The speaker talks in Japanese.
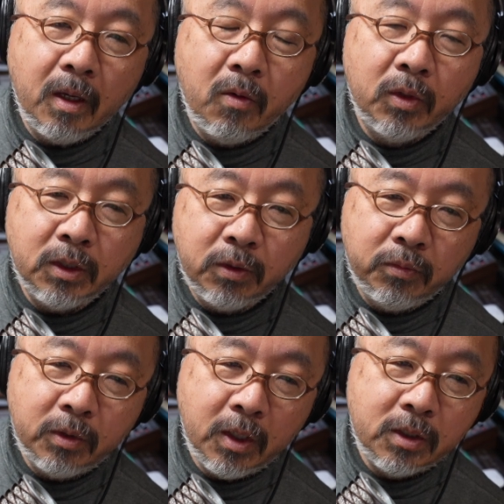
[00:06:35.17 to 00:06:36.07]
同じ
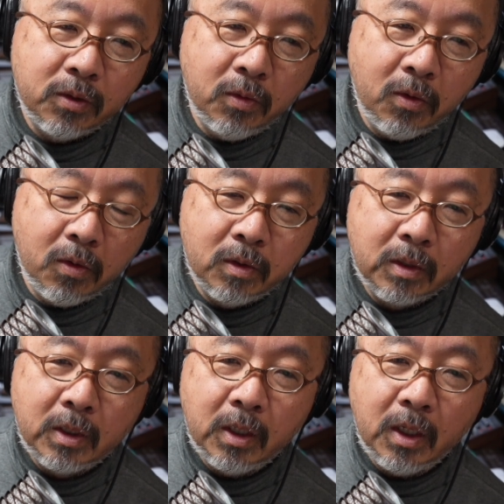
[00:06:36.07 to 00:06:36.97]
フレーズを
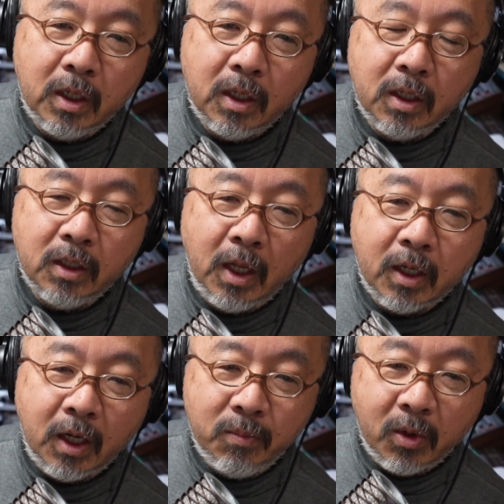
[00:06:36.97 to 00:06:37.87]
何
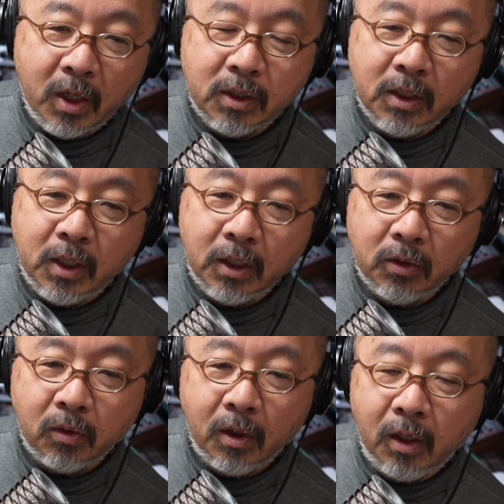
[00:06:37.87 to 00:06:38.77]
回も重ねたり
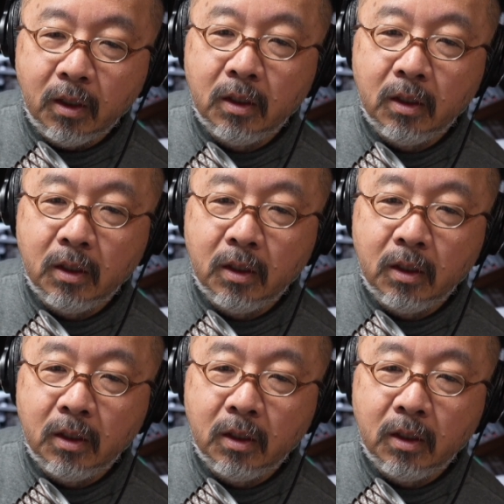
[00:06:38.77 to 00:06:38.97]
とか